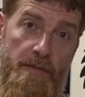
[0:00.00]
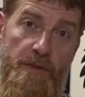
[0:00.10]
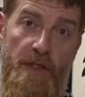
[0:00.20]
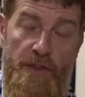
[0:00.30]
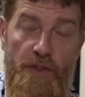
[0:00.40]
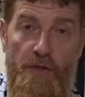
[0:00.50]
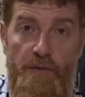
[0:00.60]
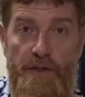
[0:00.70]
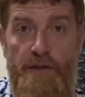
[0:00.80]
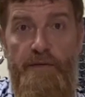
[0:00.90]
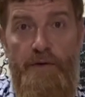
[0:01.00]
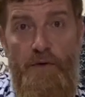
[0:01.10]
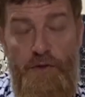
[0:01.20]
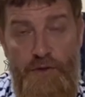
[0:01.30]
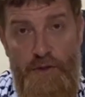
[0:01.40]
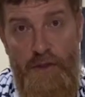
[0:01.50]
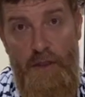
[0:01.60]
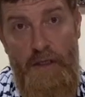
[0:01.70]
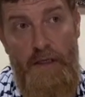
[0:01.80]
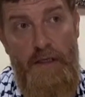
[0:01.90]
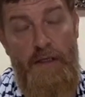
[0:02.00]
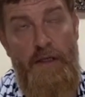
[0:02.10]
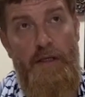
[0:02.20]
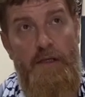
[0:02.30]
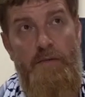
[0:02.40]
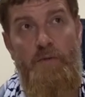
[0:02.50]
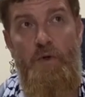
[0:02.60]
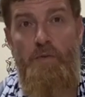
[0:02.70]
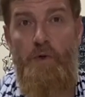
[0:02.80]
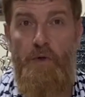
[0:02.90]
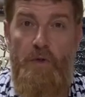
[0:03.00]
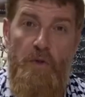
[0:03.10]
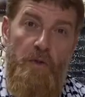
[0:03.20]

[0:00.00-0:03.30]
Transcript: بدي أشيله منظف العش بعمر